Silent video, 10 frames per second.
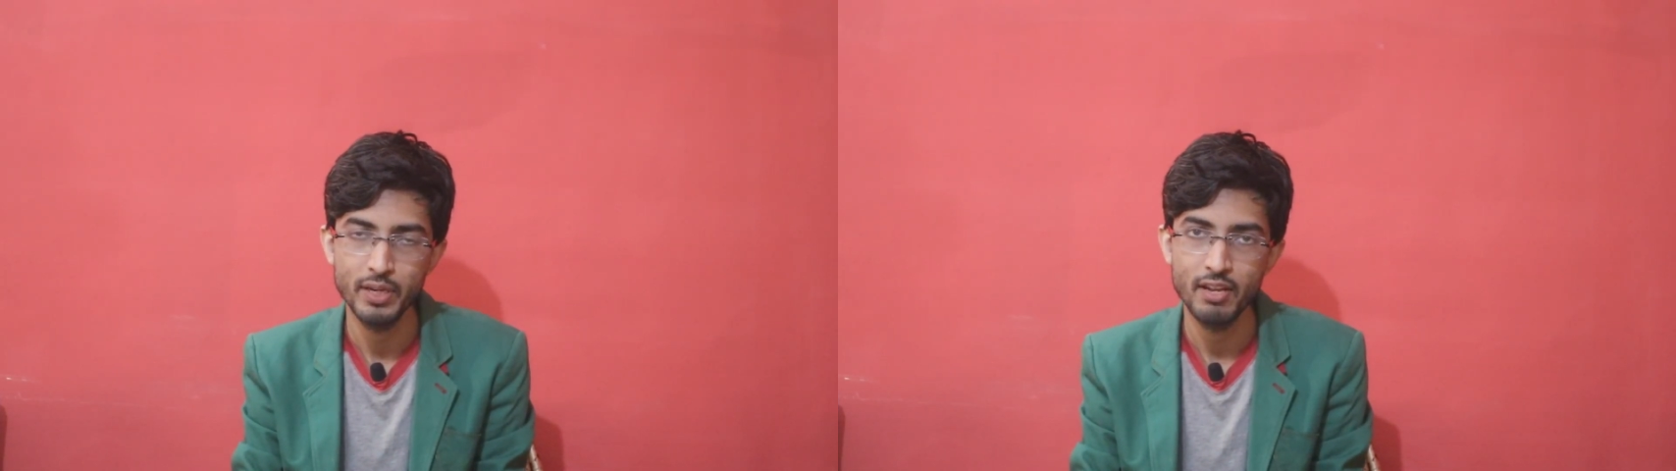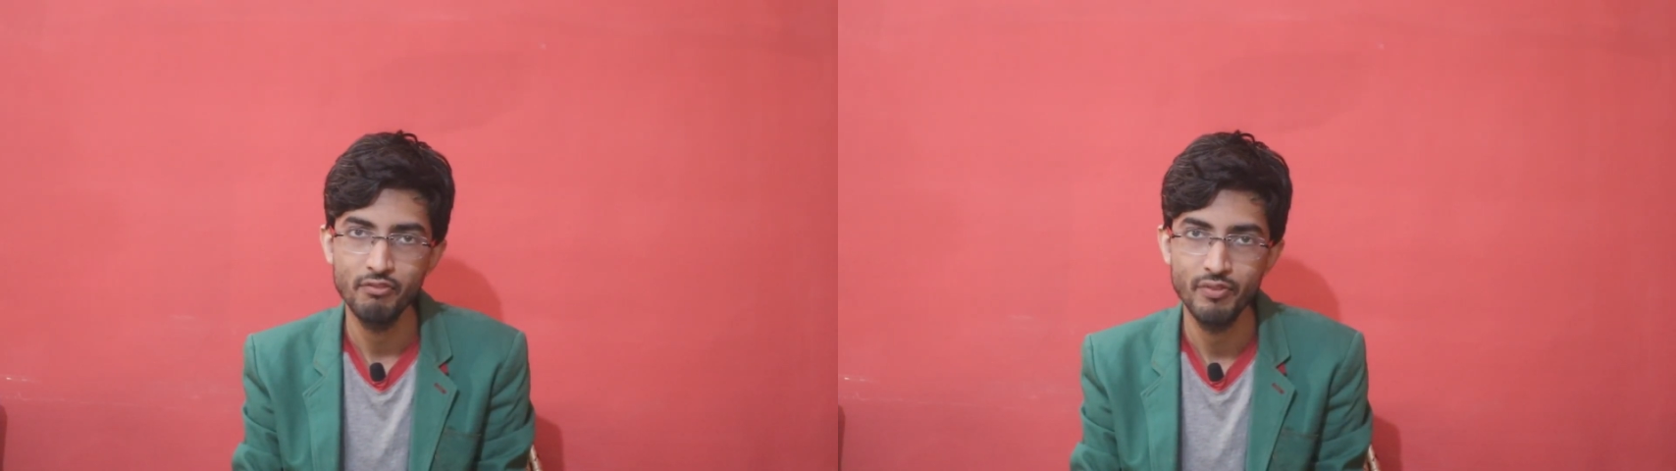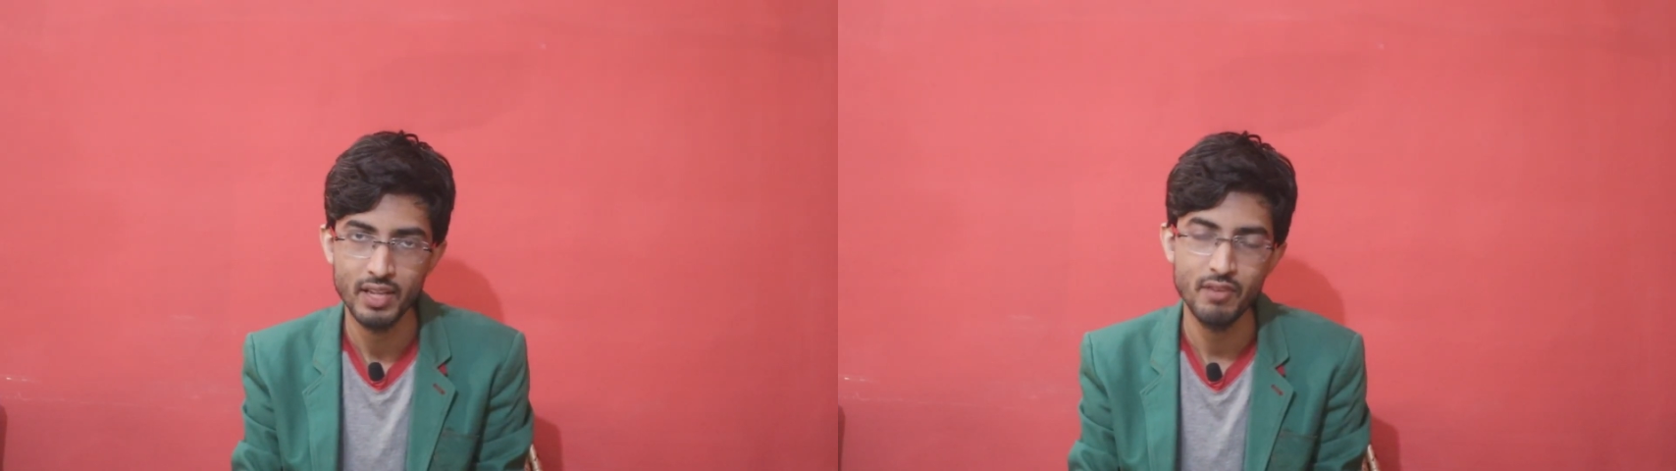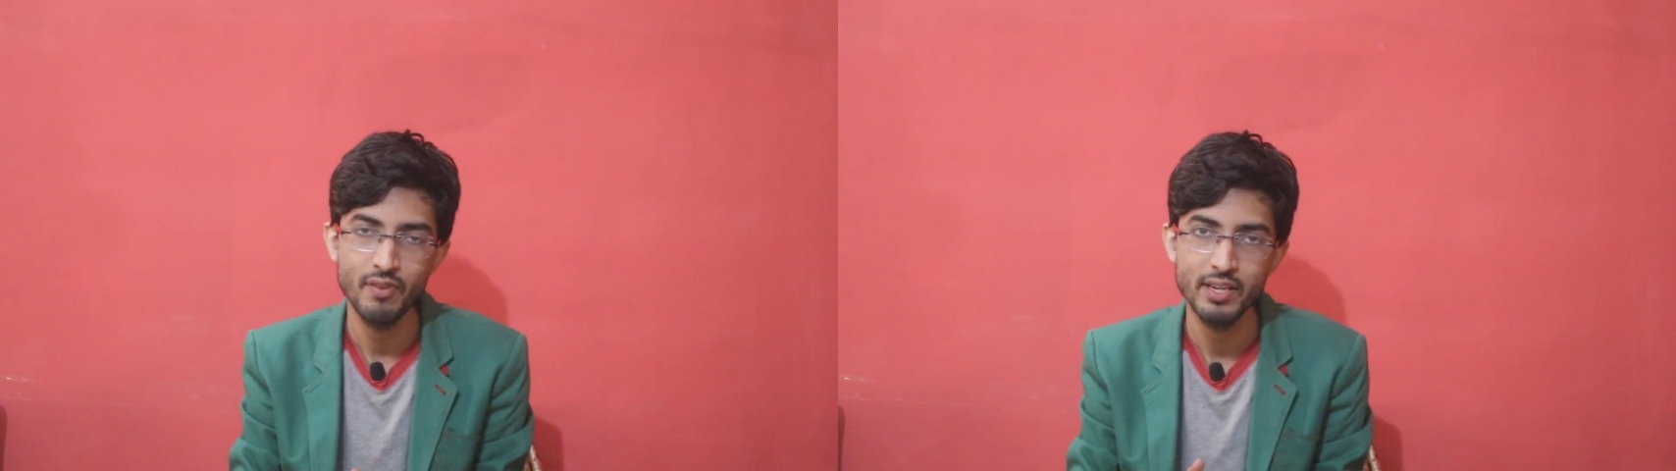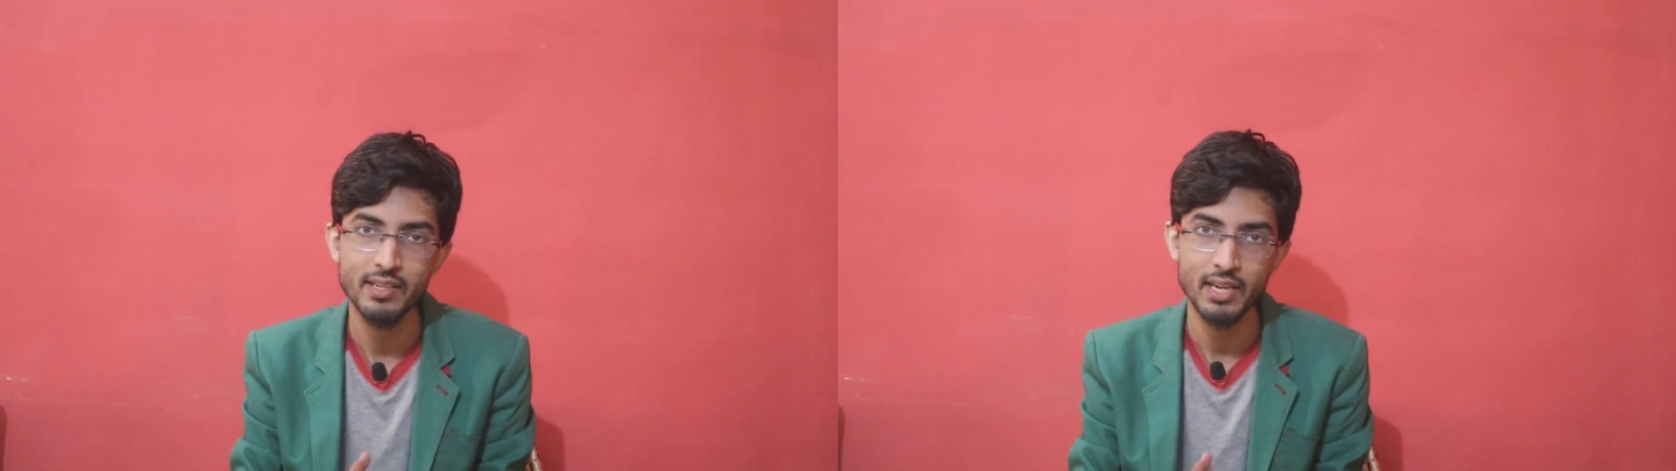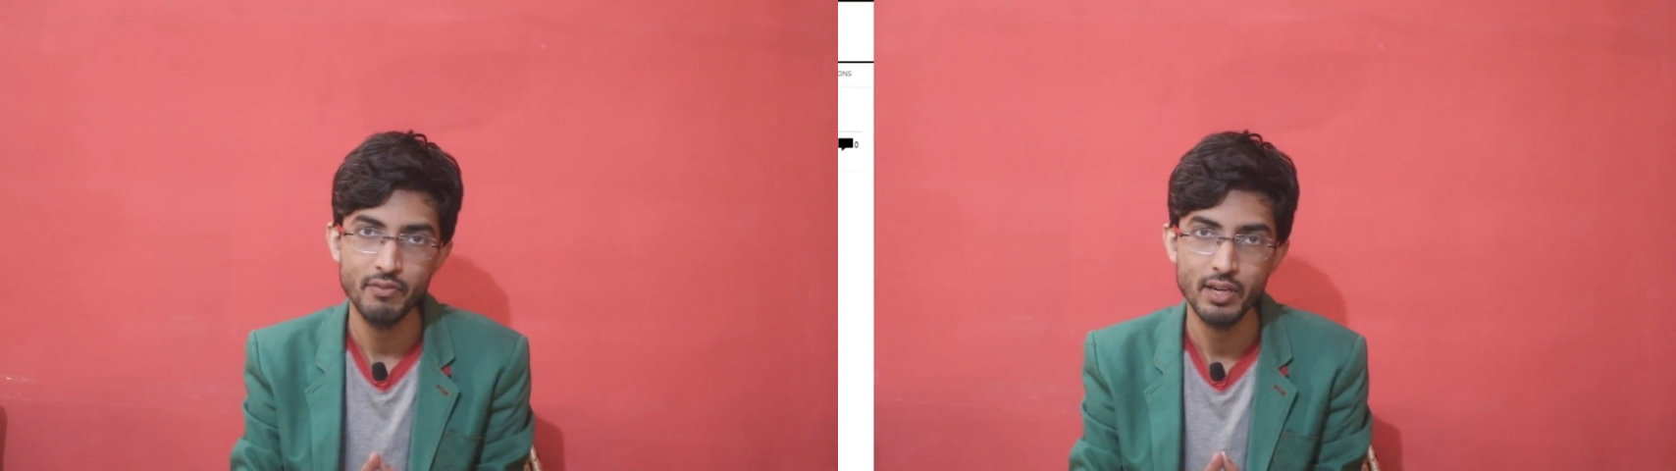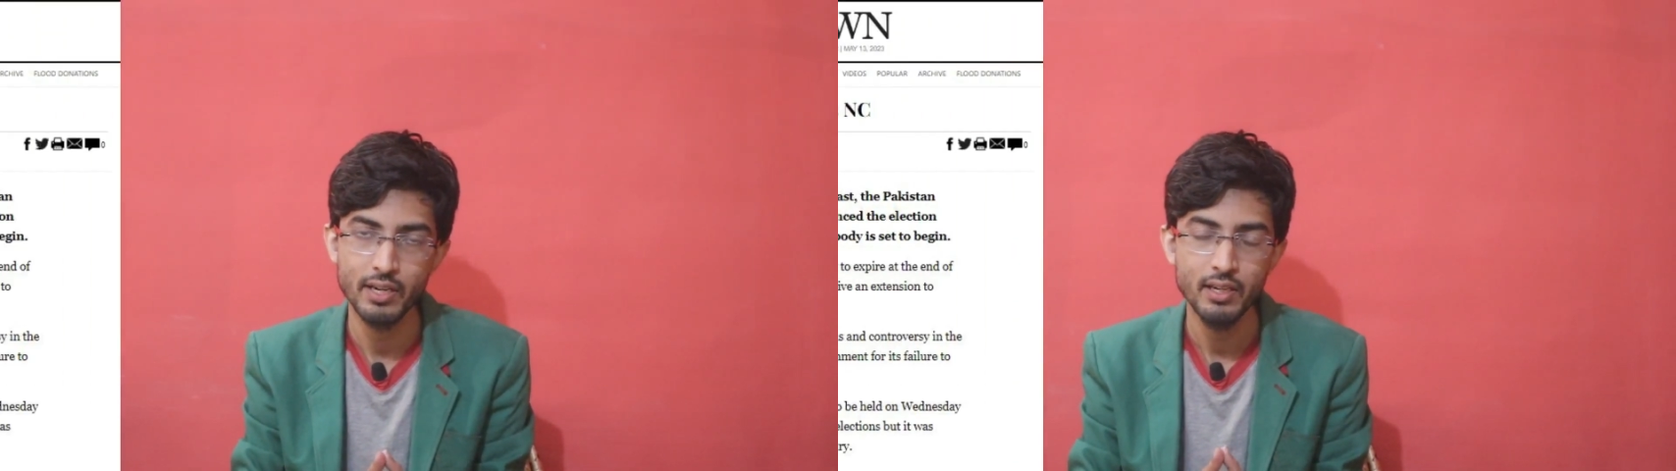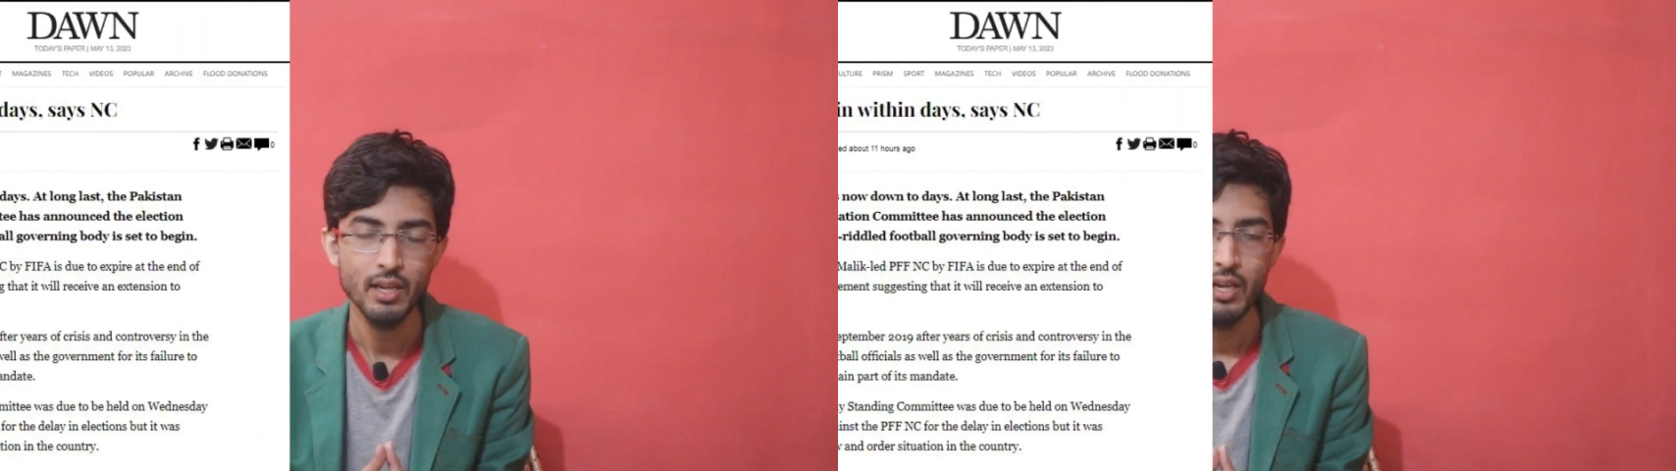प्ले वेरी वेरी क्लेवरली